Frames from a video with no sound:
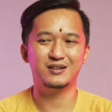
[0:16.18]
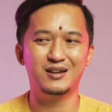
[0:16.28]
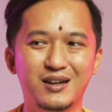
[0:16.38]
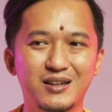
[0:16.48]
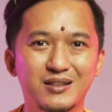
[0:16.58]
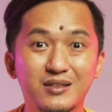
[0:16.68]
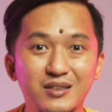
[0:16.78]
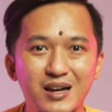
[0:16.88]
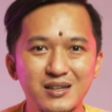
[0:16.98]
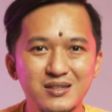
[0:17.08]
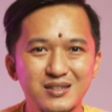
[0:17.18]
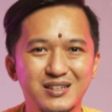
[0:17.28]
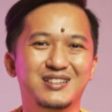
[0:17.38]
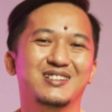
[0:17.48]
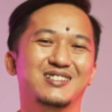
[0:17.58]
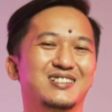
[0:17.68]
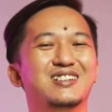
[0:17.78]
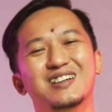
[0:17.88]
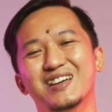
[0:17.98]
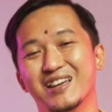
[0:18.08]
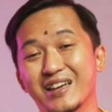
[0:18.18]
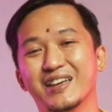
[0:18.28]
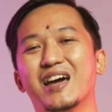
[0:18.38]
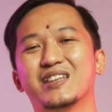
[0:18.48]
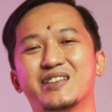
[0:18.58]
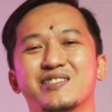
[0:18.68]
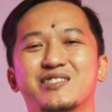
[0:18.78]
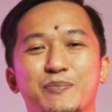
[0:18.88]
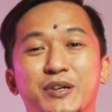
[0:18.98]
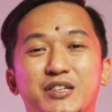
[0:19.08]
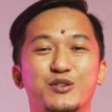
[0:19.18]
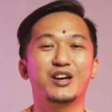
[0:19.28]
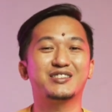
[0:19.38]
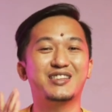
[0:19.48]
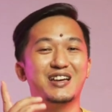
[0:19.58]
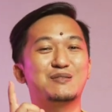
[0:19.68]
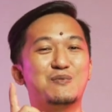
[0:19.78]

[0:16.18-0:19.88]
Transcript: Hah? Tas? Iya tas, tapi tentunya tas